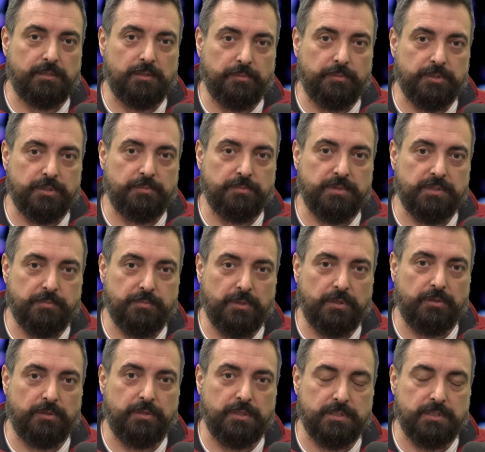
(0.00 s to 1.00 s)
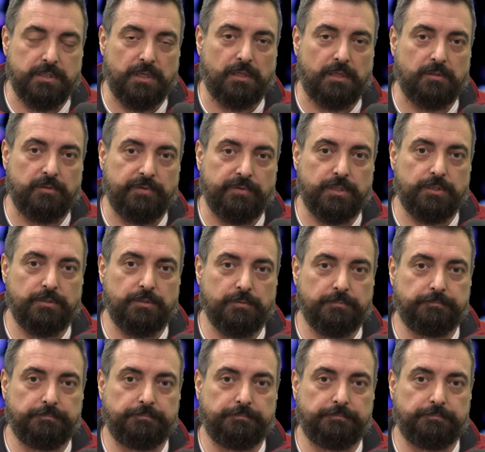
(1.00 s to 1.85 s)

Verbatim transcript: to możemy spokojnie startować.